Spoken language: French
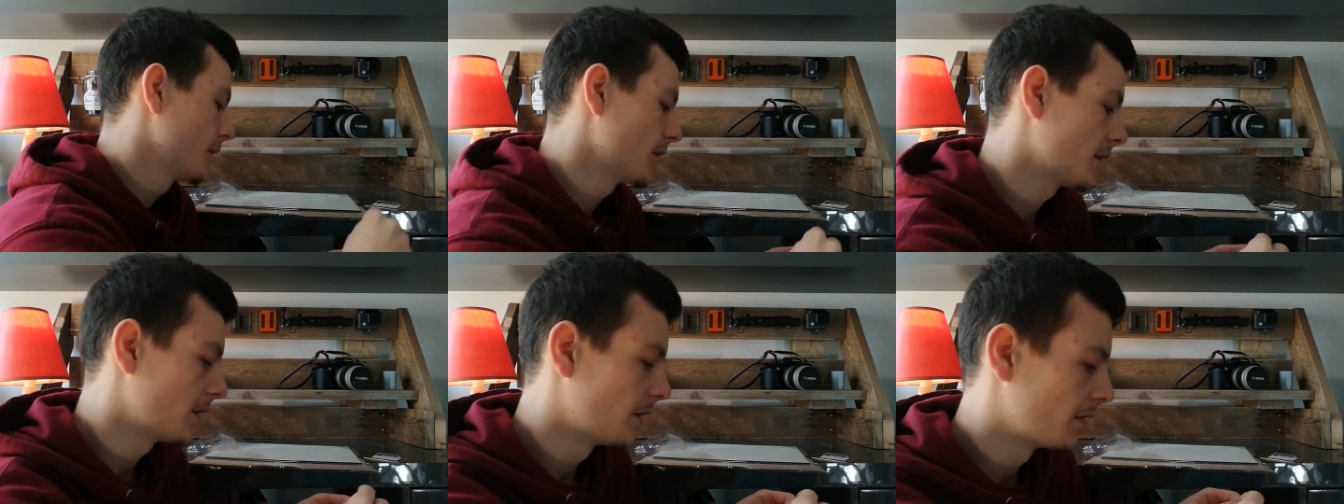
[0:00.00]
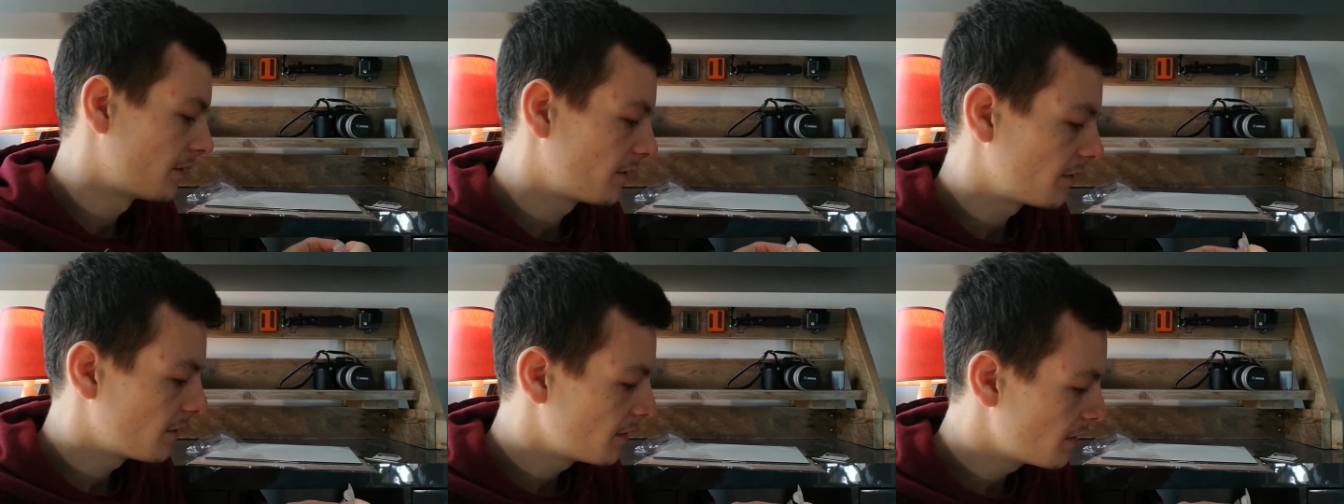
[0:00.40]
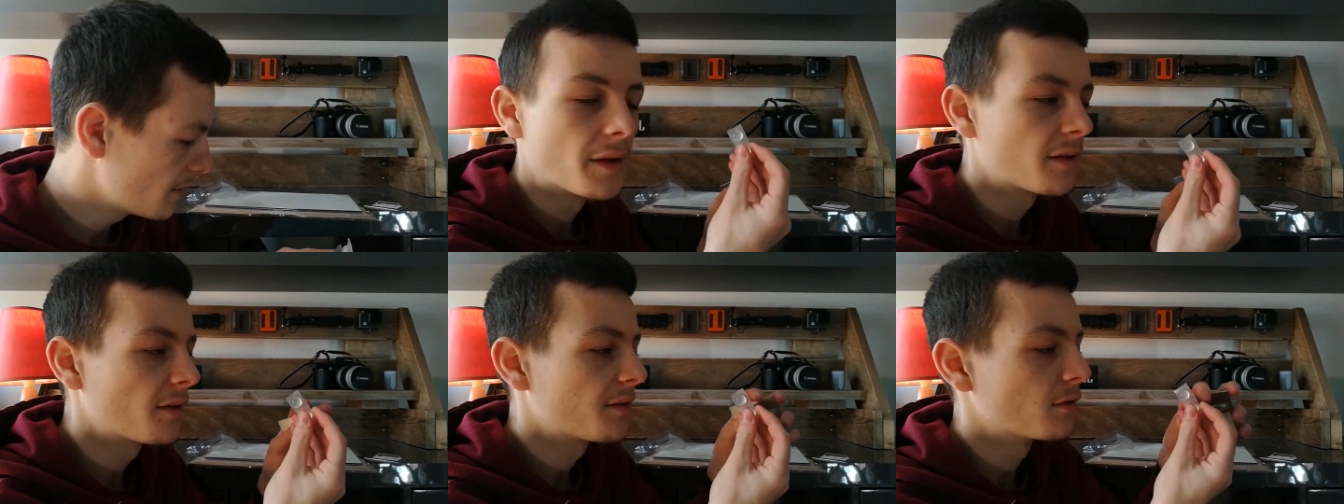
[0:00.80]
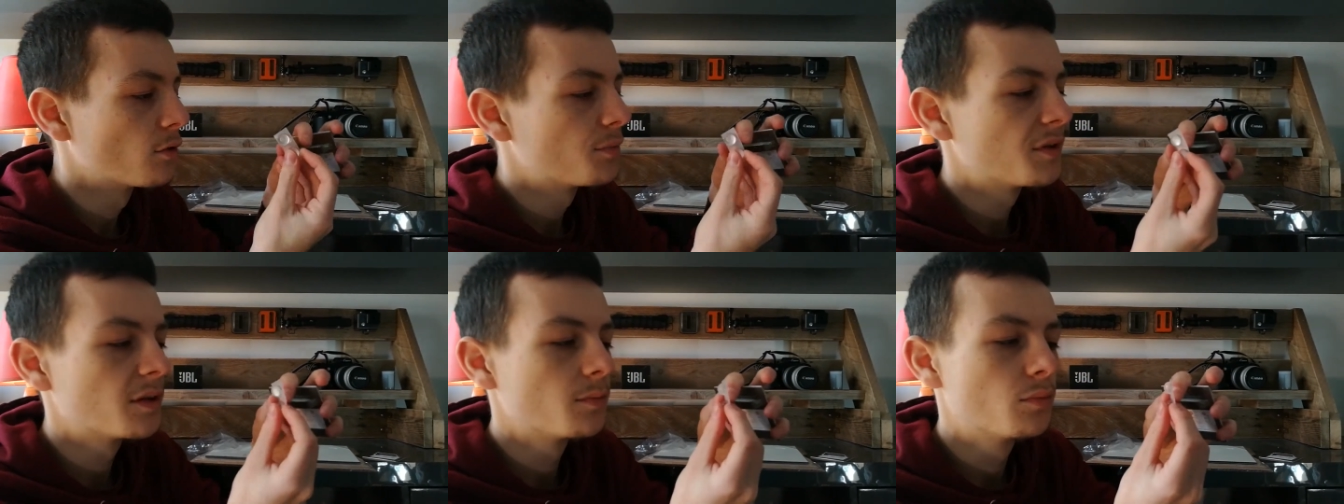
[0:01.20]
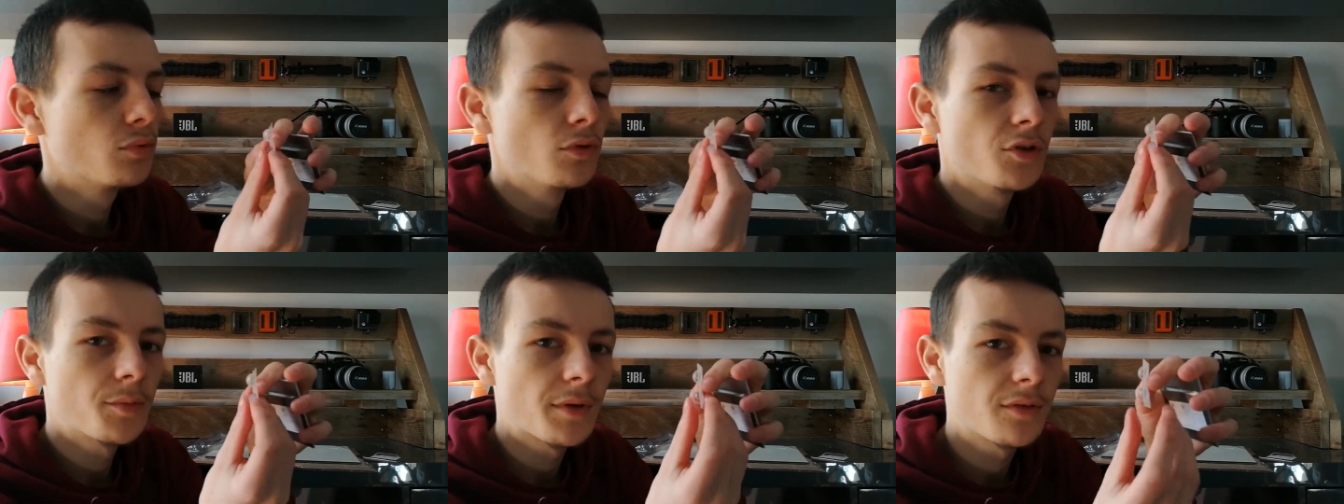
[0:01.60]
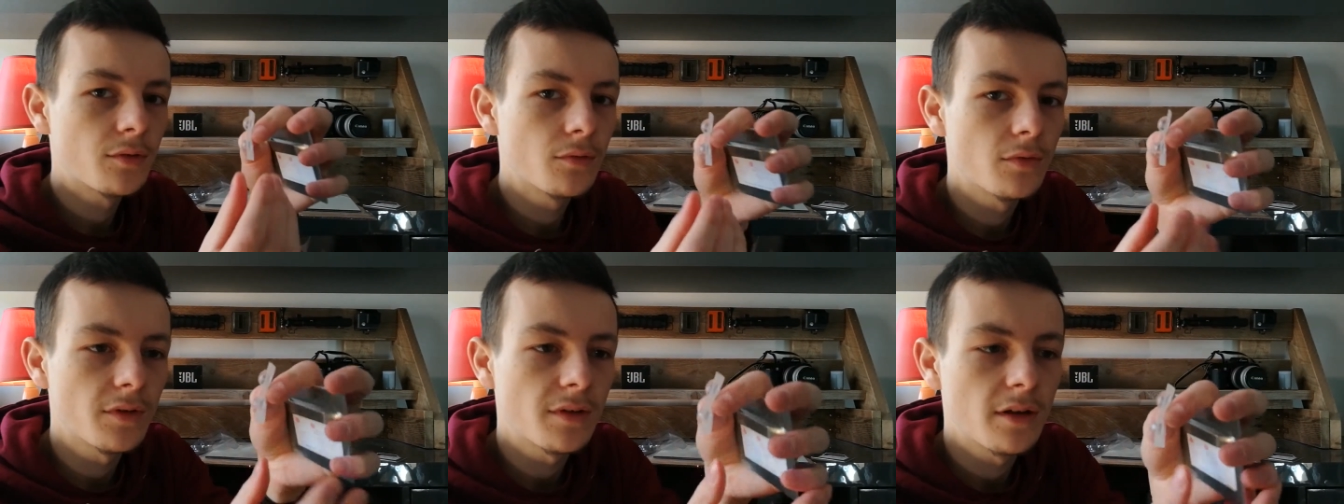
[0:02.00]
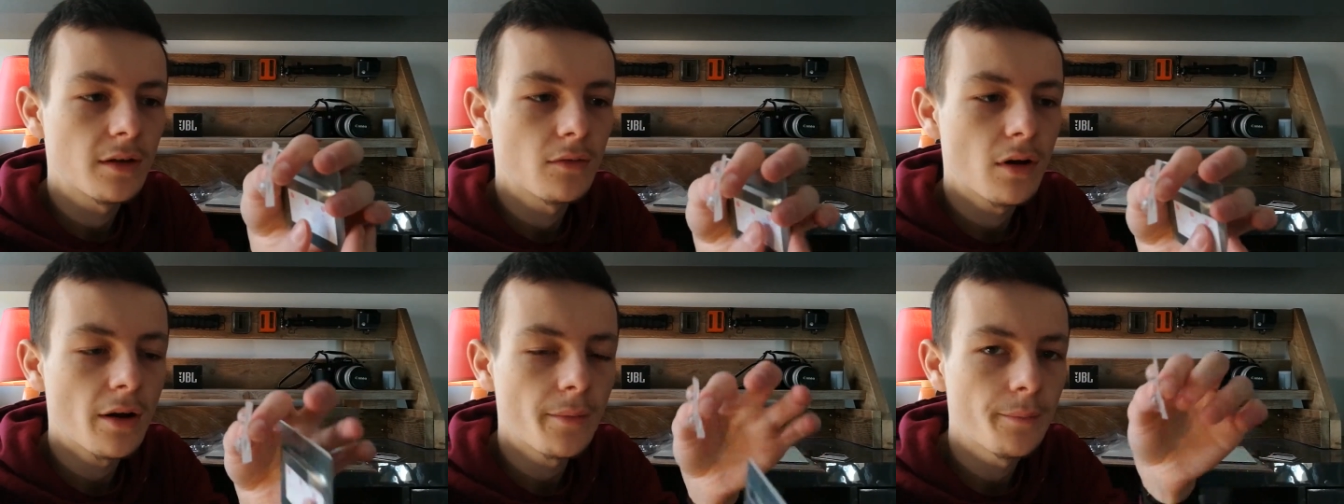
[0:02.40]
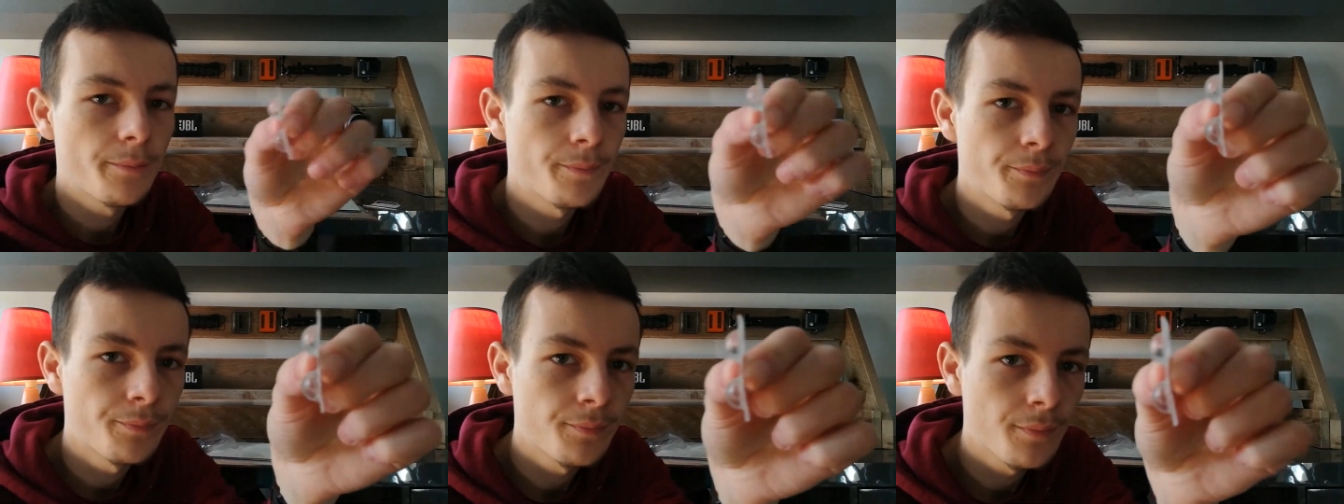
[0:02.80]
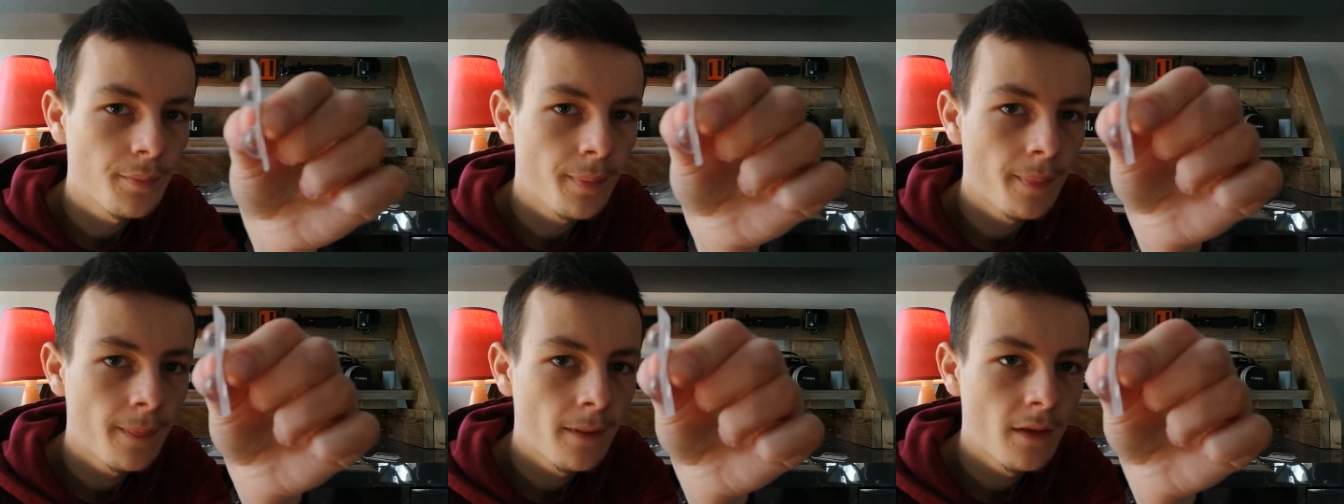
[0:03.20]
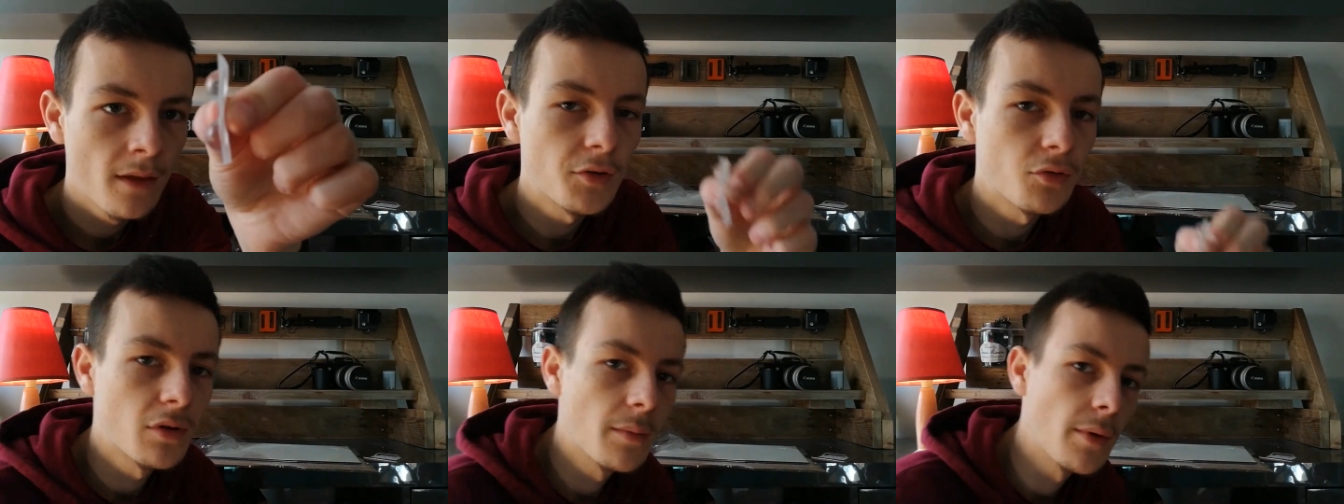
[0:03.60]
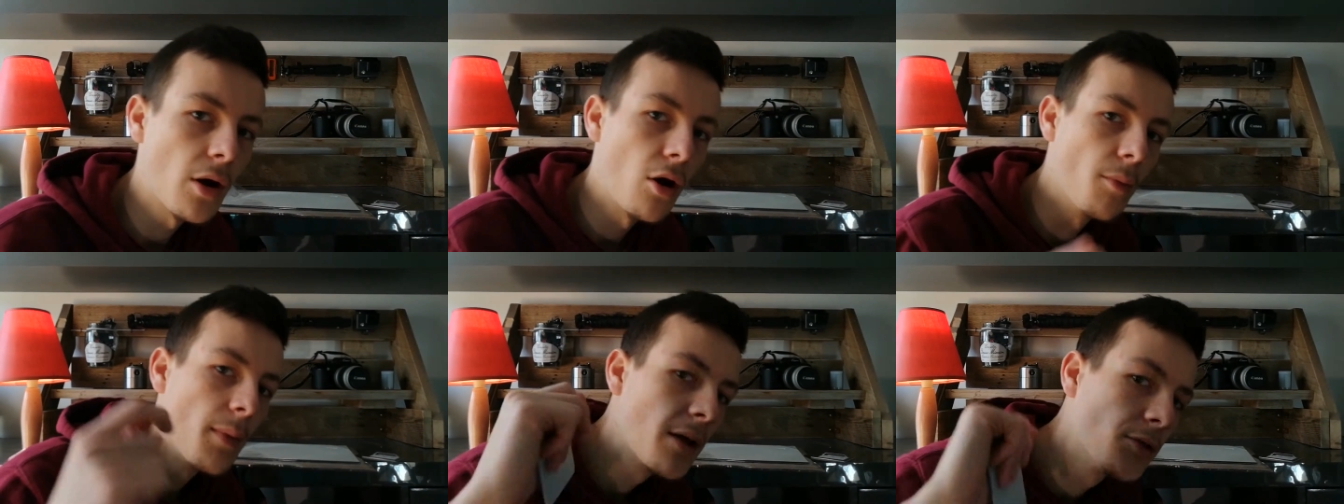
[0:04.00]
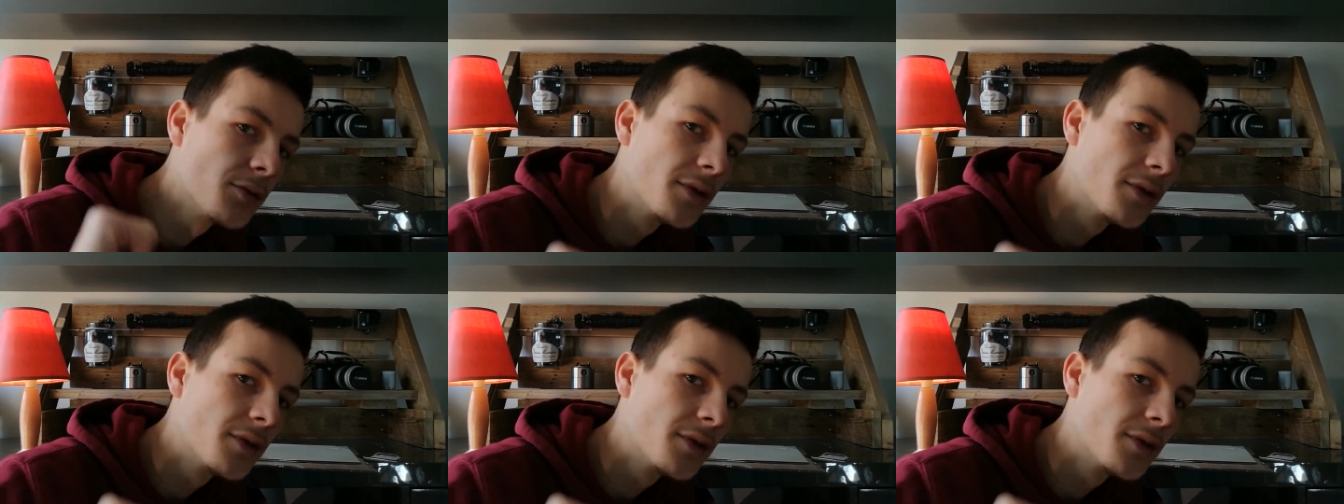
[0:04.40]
Et ici, ça c'est deux petites boules, je sais pas si vous allez voir. On les met en bas du